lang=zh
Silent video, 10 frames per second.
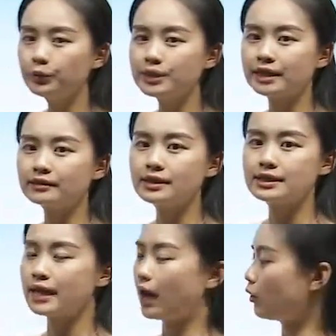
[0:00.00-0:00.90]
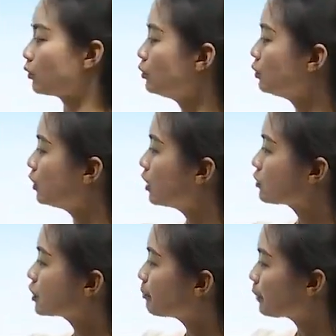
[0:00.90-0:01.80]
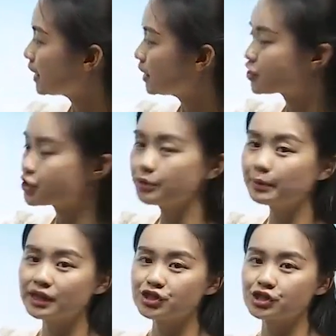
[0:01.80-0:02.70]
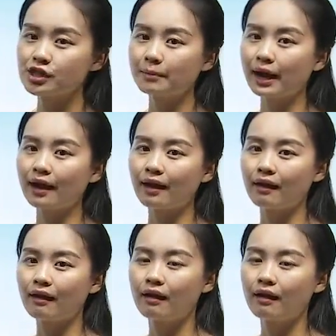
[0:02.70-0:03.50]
铺成的小路是笔直笔直的吗？